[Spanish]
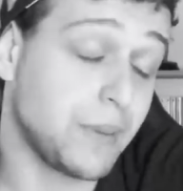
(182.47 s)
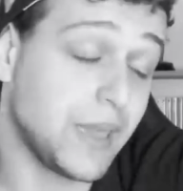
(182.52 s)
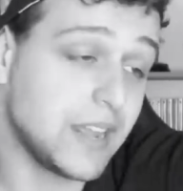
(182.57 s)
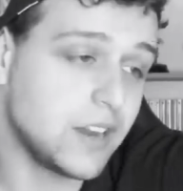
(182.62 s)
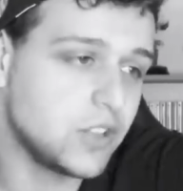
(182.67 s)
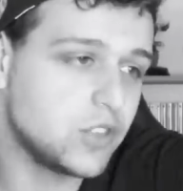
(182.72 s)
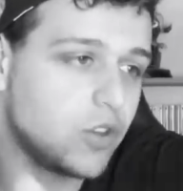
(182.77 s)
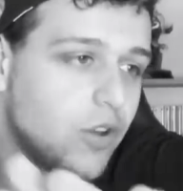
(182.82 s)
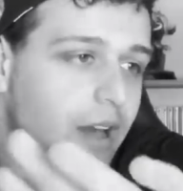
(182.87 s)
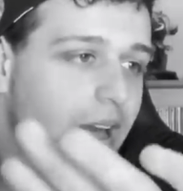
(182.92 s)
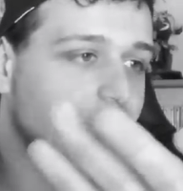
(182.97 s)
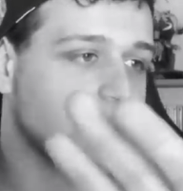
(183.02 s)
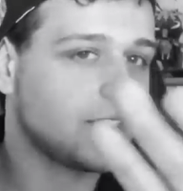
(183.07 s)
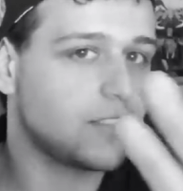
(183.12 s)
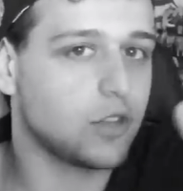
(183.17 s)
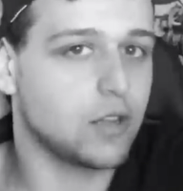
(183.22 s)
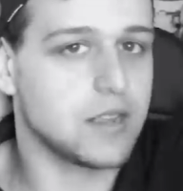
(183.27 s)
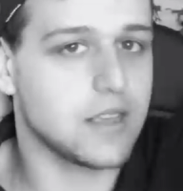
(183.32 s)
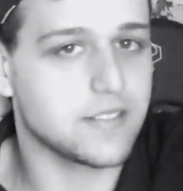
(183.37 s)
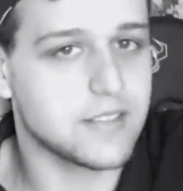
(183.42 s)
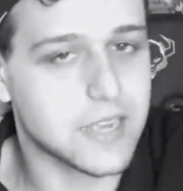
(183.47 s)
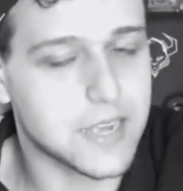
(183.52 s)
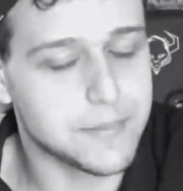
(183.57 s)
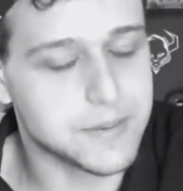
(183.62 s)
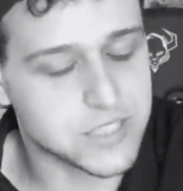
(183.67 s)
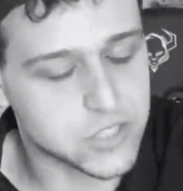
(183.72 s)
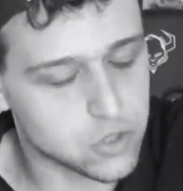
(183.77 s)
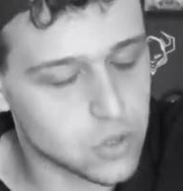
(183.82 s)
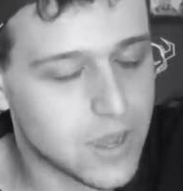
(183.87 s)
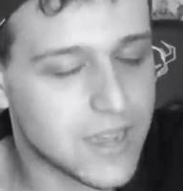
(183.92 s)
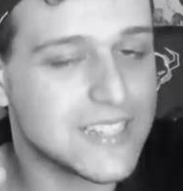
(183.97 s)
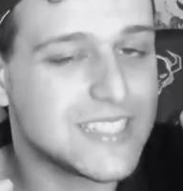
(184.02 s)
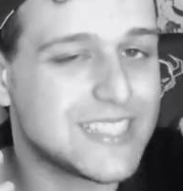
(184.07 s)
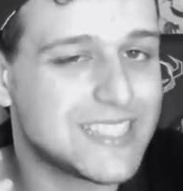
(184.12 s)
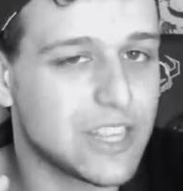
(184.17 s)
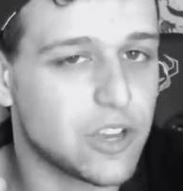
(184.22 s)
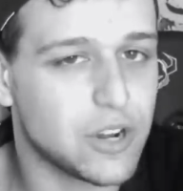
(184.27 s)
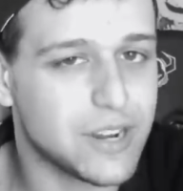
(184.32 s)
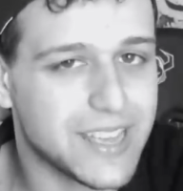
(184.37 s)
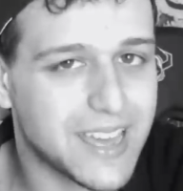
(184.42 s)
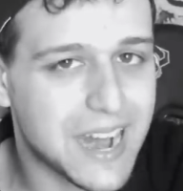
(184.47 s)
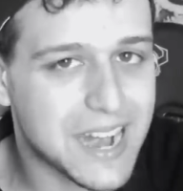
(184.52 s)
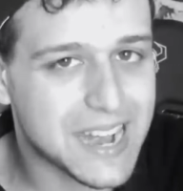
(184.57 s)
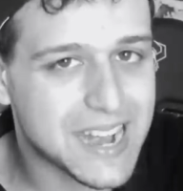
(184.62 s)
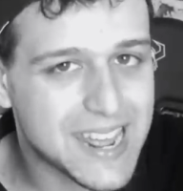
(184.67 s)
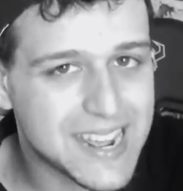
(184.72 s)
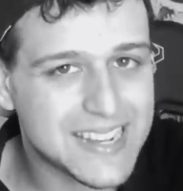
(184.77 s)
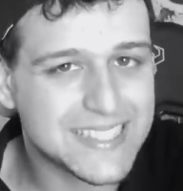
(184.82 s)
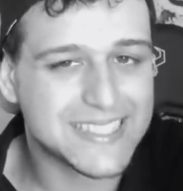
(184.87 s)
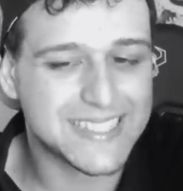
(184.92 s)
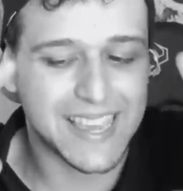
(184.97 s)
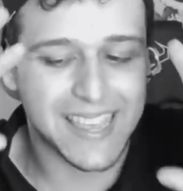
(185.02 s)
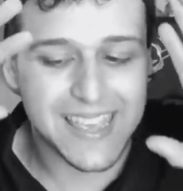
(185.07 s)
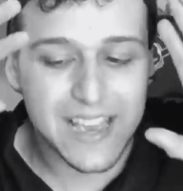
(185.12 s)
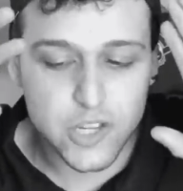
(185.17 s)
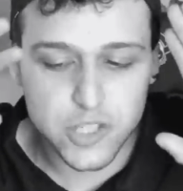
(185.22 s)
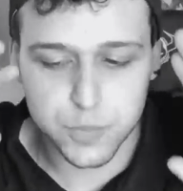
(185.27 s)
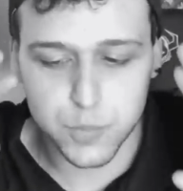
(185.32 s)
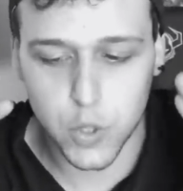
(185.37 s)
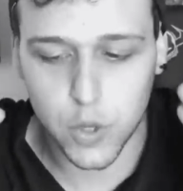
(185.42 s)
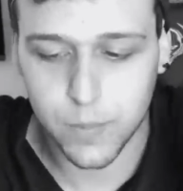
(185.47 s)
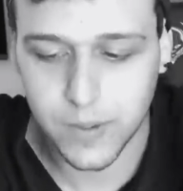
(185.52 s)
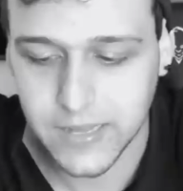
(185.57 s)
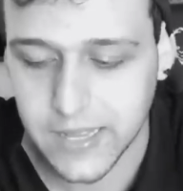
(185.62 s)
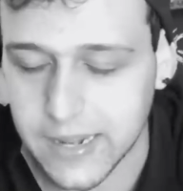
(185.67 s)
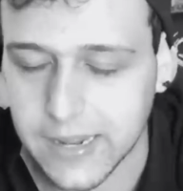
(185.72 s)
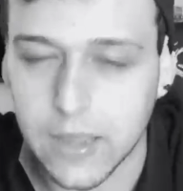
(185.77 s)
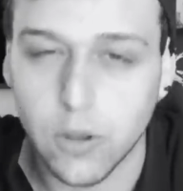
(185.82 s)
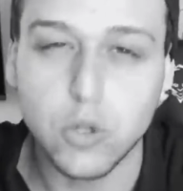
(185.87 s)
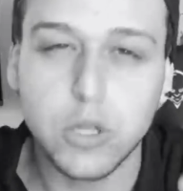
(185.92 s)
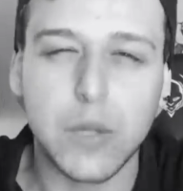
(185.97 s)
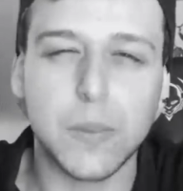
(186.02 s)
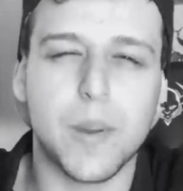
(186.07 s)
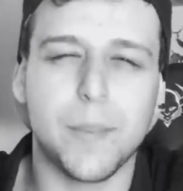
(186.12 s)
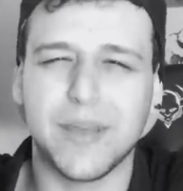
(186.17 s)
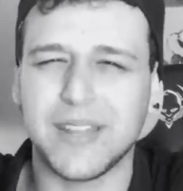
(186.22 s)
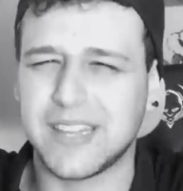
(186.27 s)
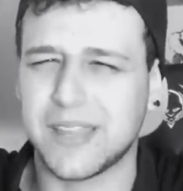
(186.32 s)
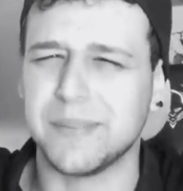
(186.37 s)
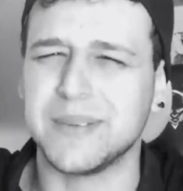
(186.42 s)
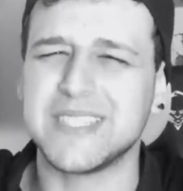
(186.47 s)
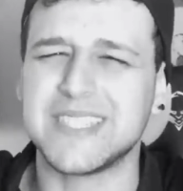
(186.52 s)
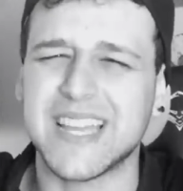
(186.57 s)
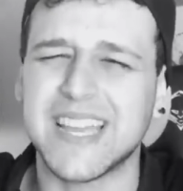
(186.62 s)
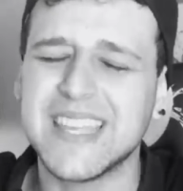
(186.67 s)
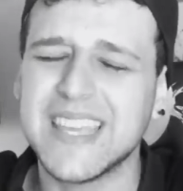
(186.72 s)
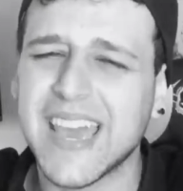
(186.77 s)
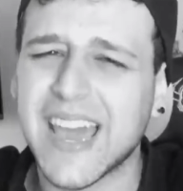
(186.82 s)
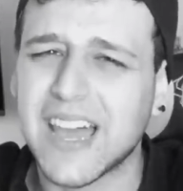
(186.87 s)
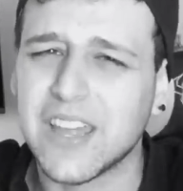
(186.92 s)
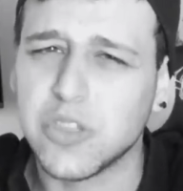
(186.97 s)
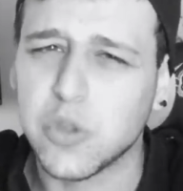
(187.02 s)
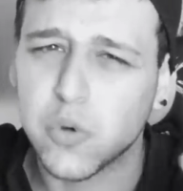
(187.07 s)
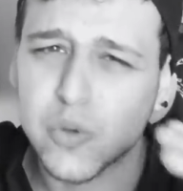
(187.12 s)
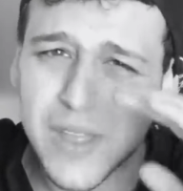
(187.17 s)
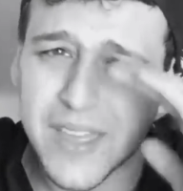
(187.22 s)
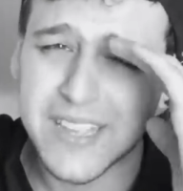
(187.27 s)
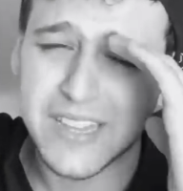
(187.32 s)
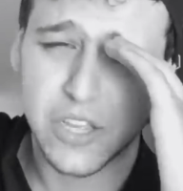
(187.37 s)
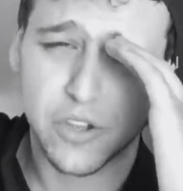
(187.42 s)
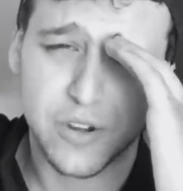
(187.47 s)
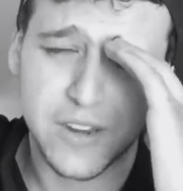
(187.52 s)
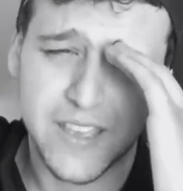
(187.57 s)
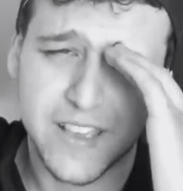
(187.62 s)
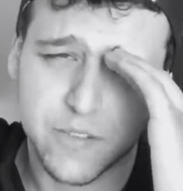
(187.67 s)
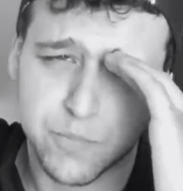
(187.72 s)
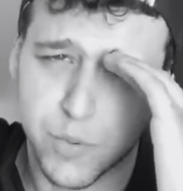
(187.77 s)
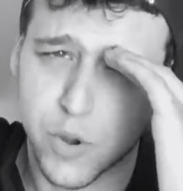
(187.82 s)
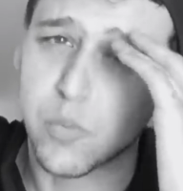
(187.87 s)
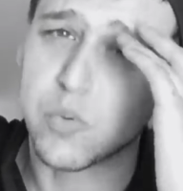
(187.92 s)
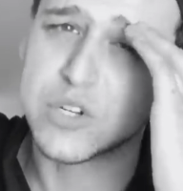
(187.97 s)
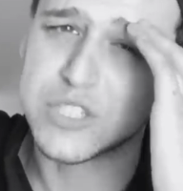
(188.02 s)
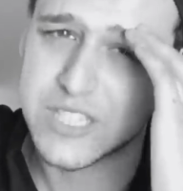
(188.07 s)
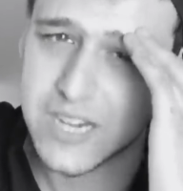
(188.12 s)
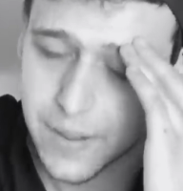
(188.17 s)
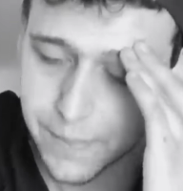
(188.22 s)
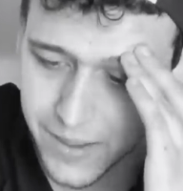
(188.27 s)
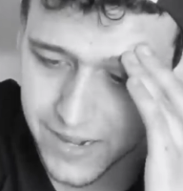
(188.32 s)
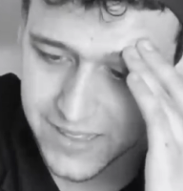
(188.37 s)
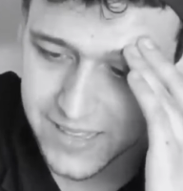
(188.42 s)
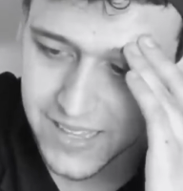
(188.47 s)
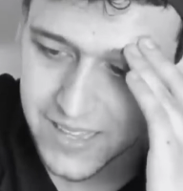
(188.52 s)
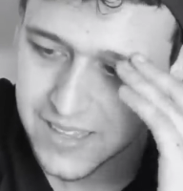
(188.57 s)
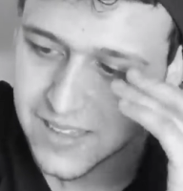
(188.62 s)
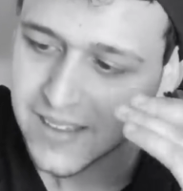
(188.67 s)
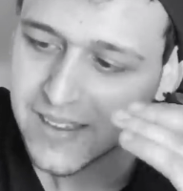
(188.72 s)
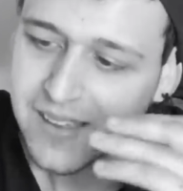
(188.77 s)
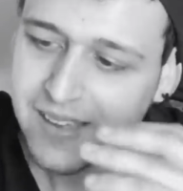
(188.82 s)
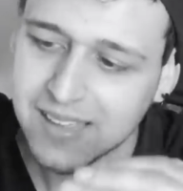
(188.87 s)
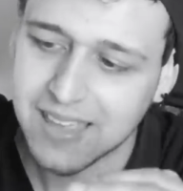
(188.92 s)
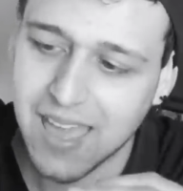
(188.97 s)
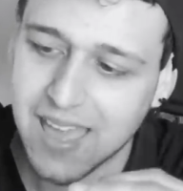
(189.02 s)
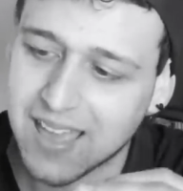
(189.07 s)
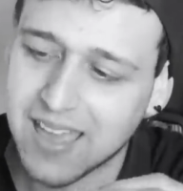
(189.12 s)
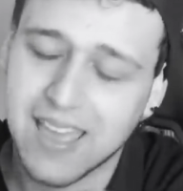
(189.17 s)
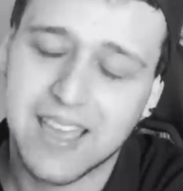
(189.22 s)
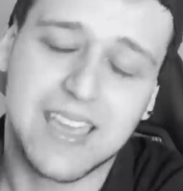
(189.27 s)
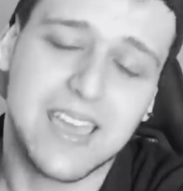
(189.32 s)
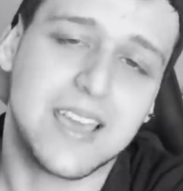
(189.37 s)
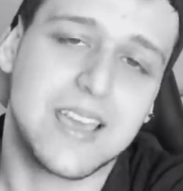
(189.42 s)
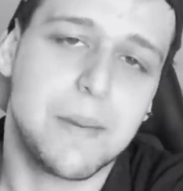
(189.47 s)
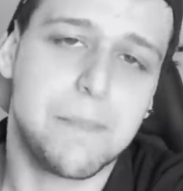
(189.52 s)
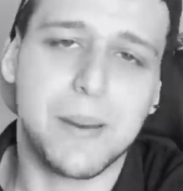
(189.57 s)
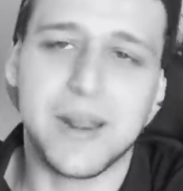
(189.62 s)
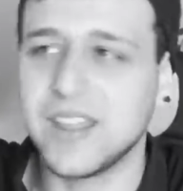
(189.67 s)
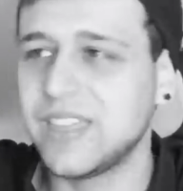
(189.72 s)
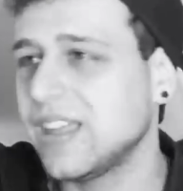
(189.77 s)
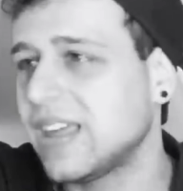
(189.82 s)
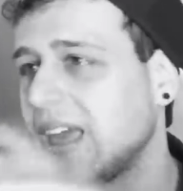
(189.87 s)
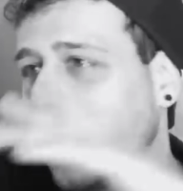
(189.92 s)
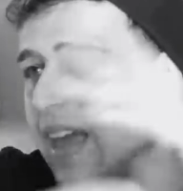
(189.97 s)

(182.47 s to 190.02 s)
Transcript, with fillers: Pero no hagáis teorías, Nakamas, no hagáis teorías raras que ya os veo venir que últimamente me están llegando una de teorías por vuestra parte que, parece